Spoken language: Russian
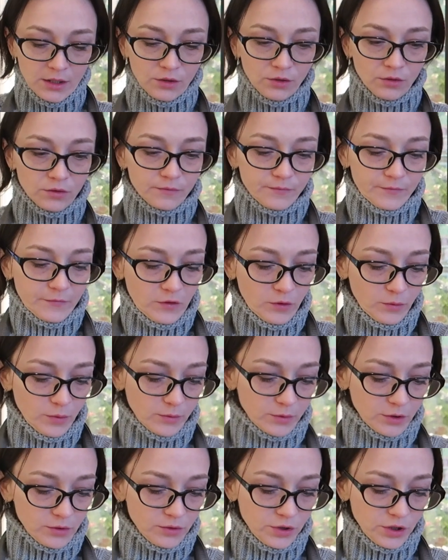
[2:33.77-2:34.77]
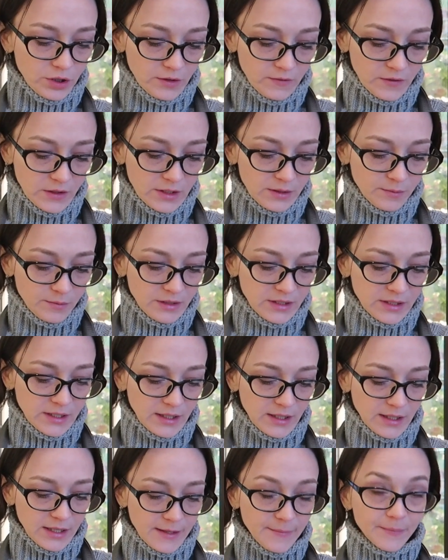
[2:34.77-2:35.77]
Ну, в любом случае, давайте
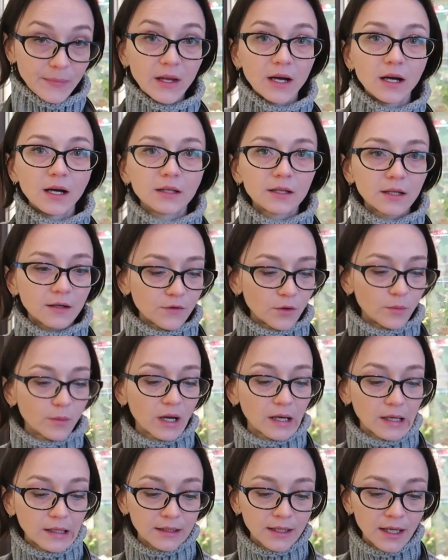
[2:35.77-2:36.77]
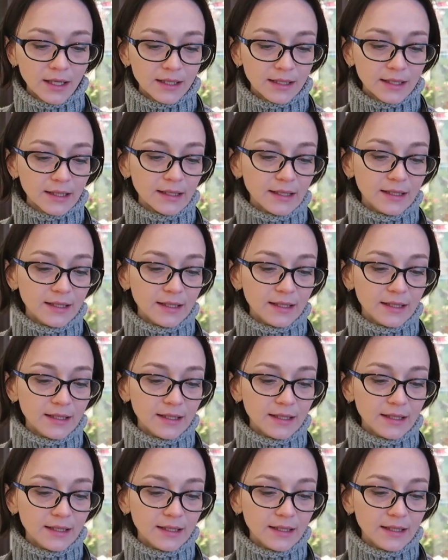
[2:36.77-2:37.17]
быстренько оторвем календарик.